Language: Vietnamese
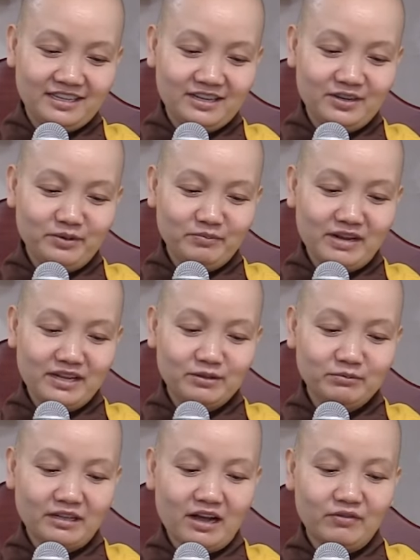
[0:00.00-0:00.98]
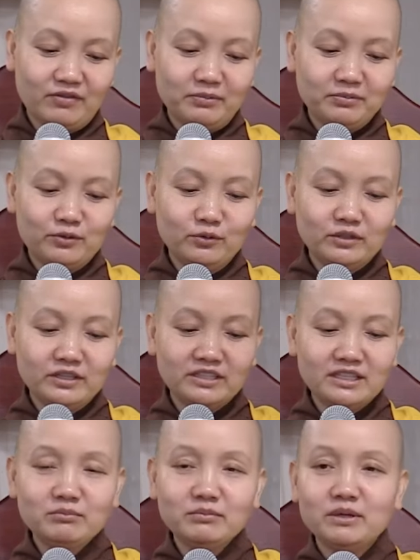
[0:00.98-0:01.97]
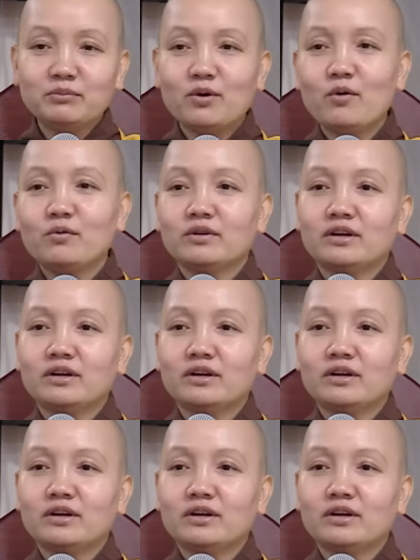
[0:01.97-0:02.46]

hôm nay chúng ta học Pháp Cú thứ chín mươi mốt.